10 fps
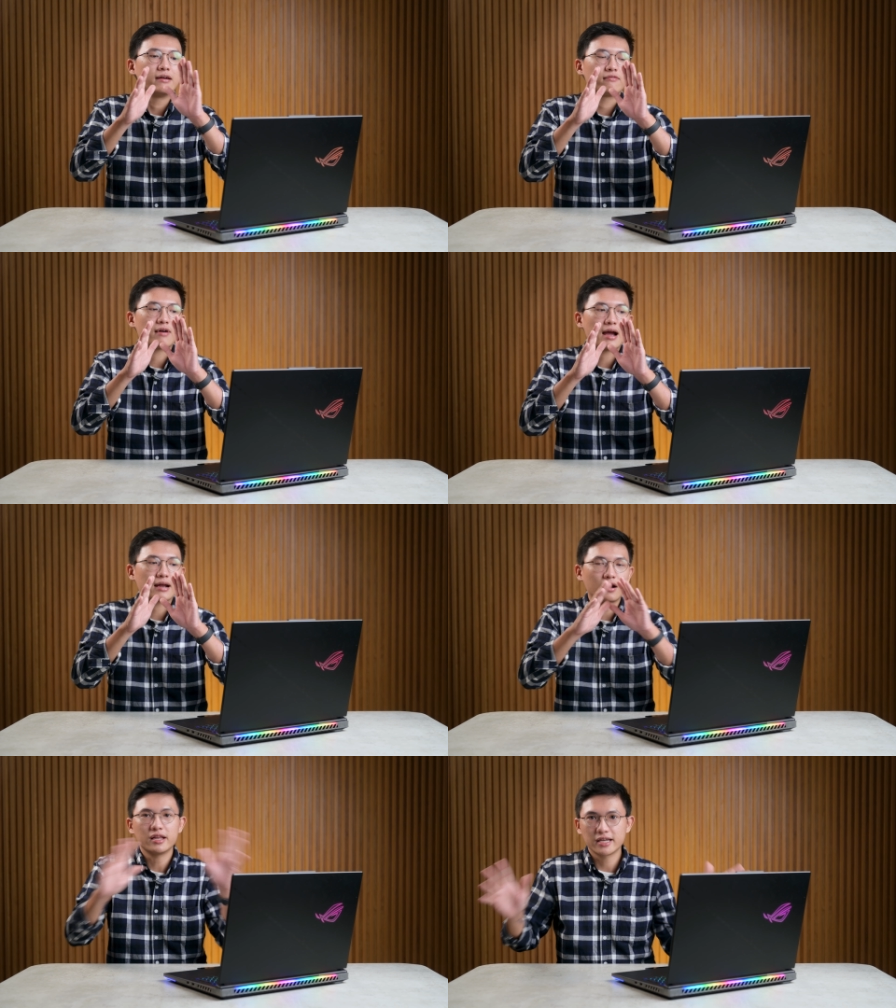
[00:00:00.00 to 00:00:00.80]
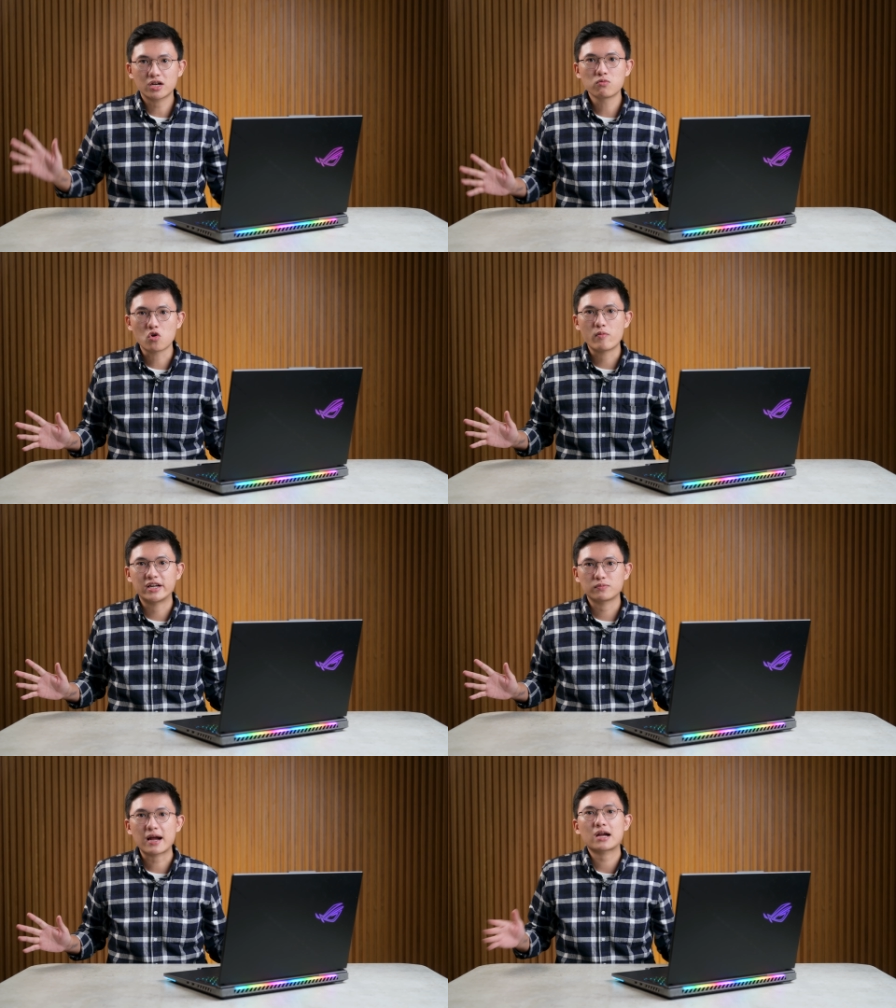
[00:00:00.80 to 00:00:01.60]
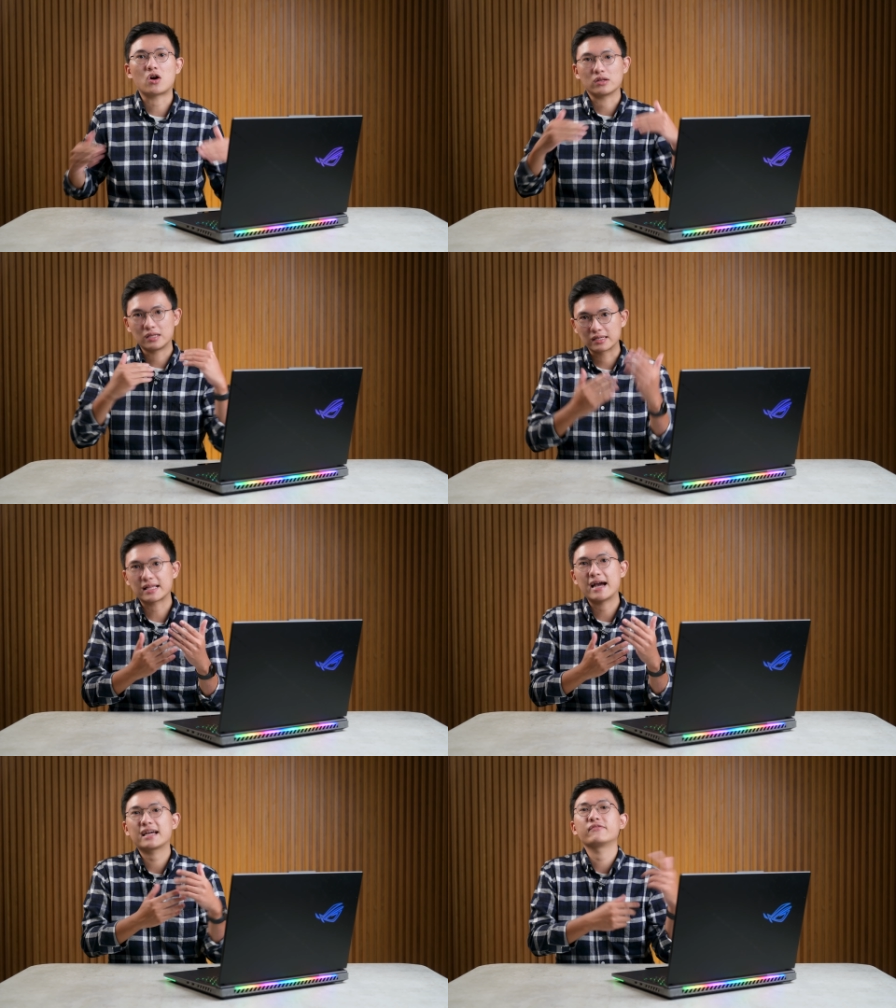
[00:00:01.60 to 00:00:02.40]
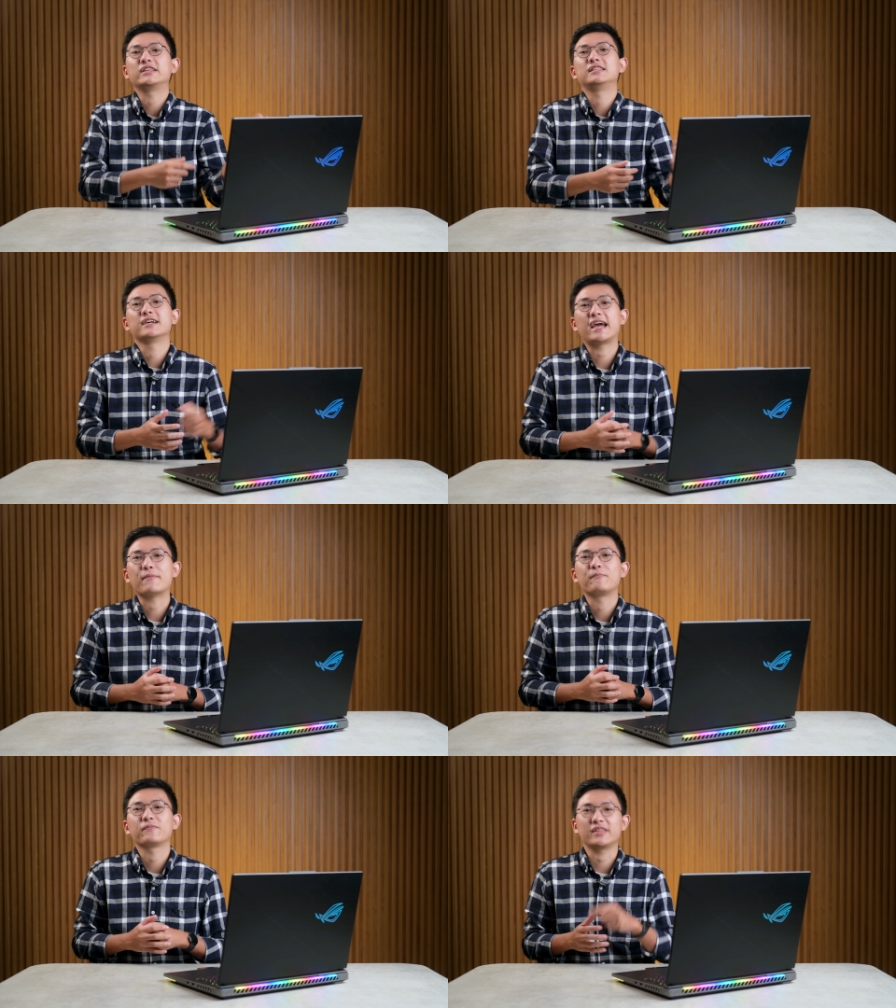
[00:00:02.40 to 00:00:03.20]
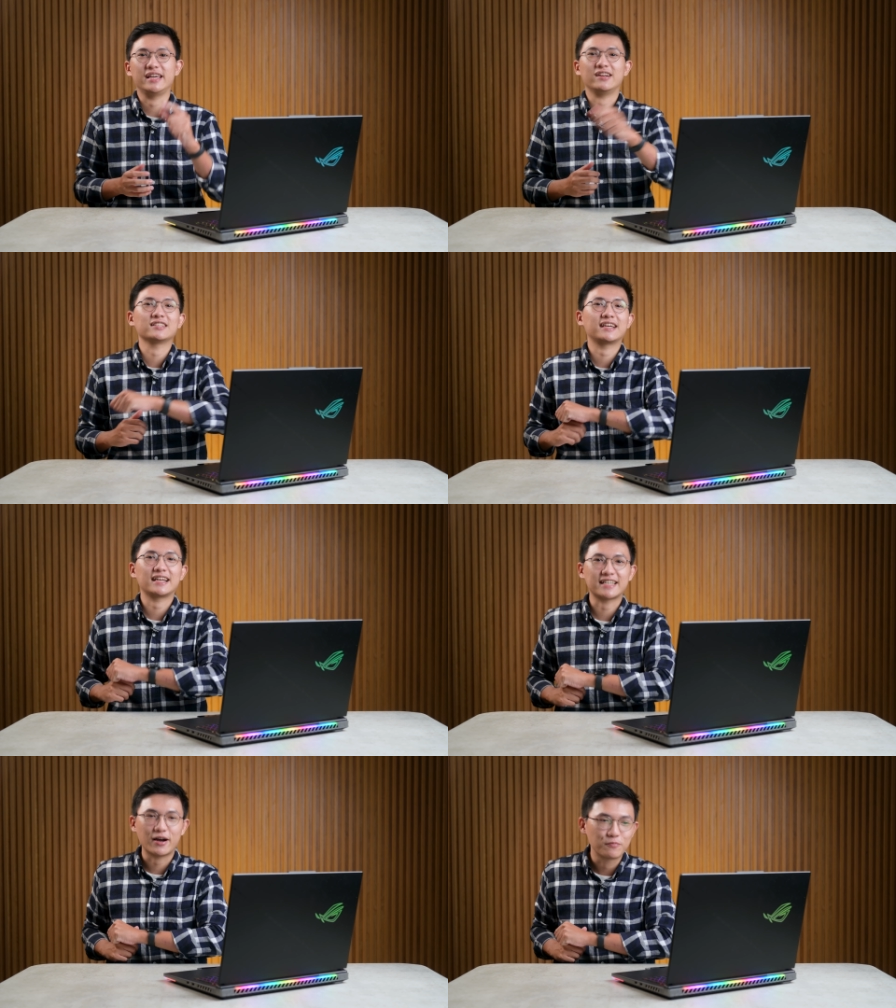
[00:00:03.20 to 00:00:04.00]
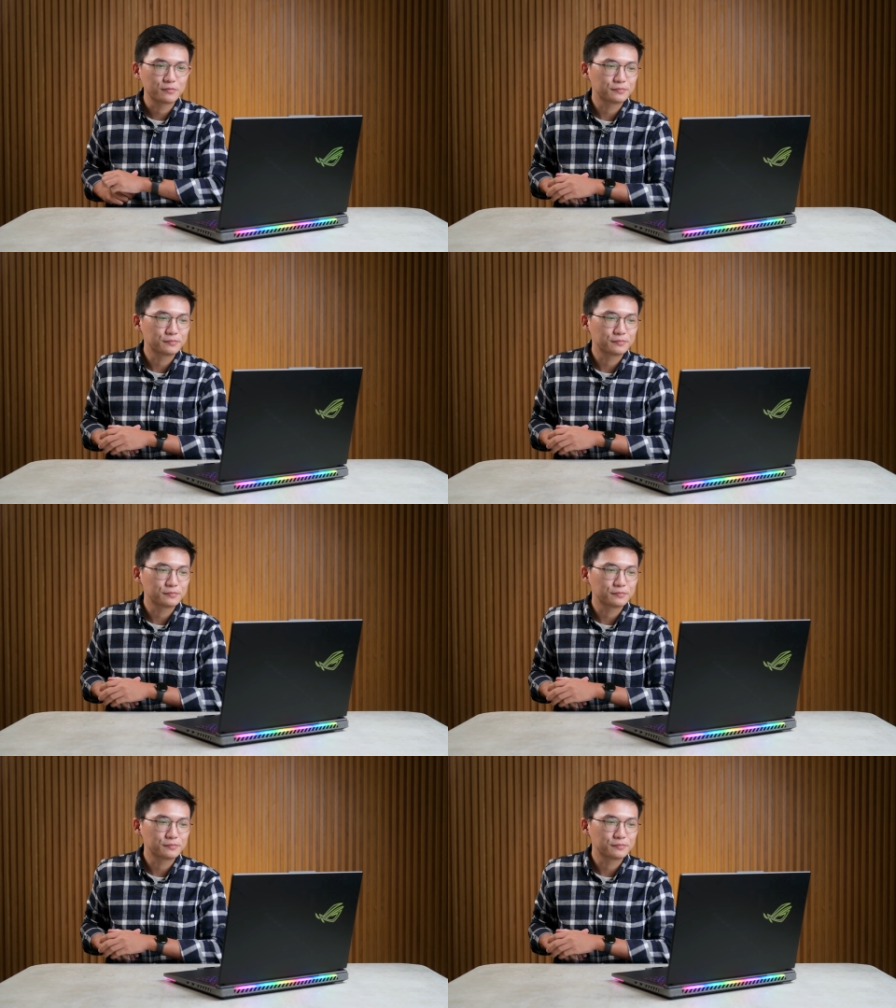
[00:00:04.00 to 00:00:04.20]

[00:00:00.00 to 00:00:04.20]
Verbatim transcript: và đó là những cái công cụ benchmark còn thực tế cái việc chơi game thì nó sẽ ra sao